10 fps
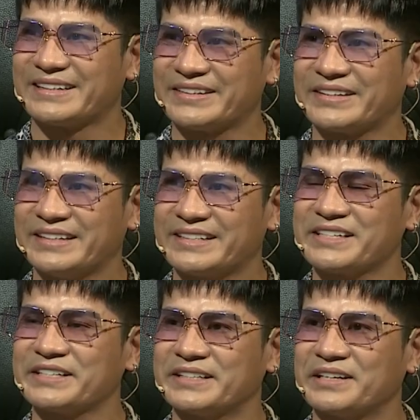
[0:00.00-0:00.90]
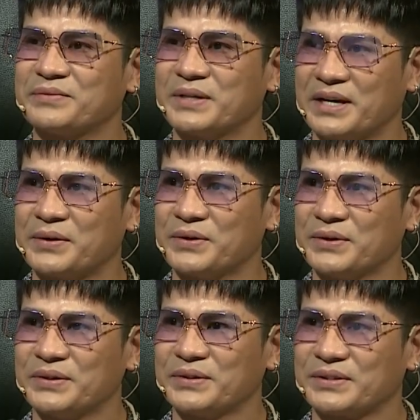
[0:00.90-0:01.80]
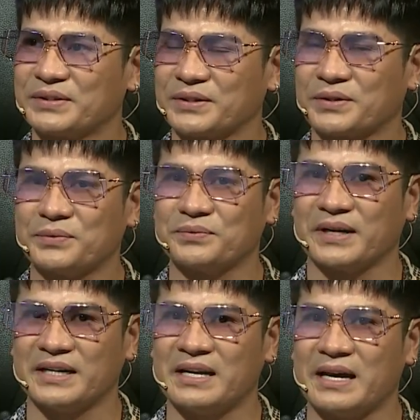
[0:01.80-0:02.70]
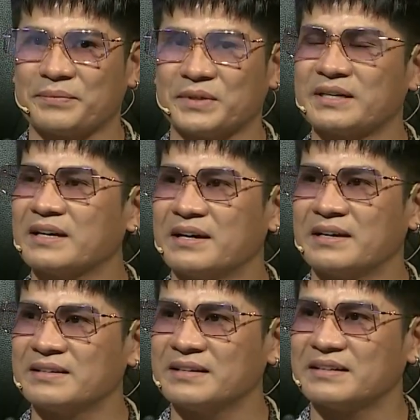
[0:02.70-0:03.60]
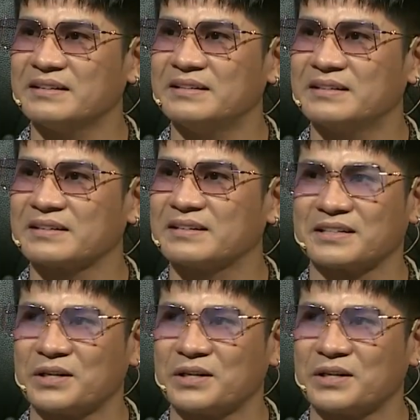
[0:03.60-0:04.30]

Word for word: đó thì chơi thân với nhau rồi cũng phải đi làm những cái nghề rất là ư là cực